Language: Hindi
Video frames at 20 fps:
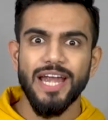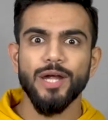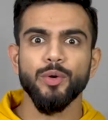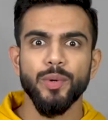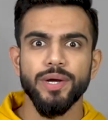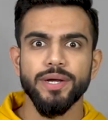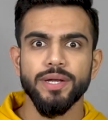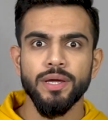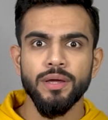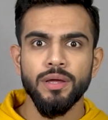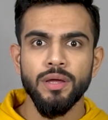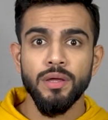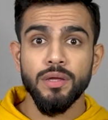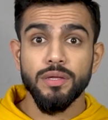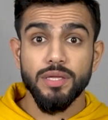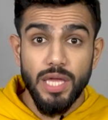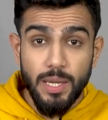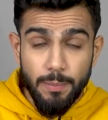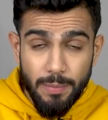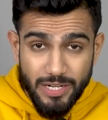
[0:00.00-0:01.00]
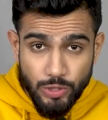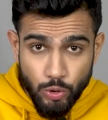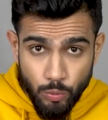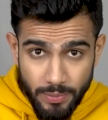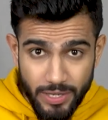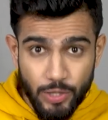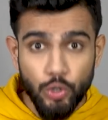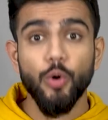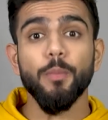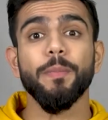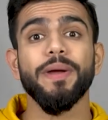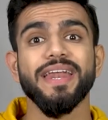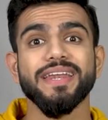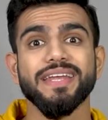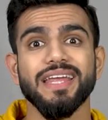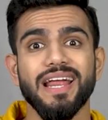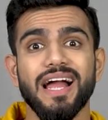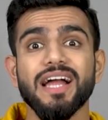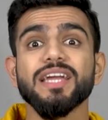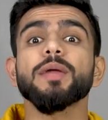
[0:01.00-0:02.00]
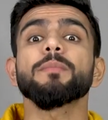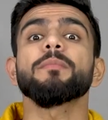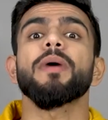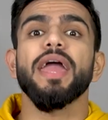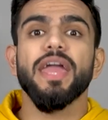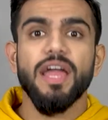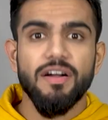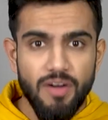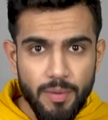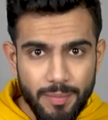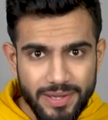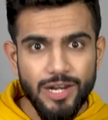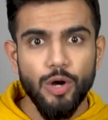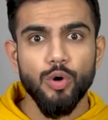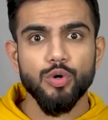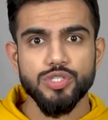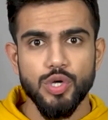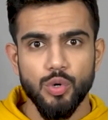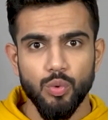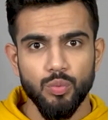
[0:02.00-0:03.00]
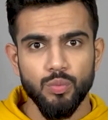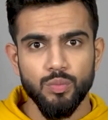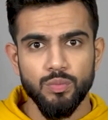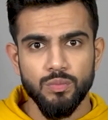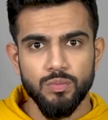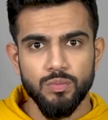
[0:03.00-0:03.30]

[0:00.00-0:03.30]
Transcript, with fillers: लाइट वेट है कि एक बार तो मेरे को पहन के लगा कि मैं ही हवा में ना उड़ जाऊँ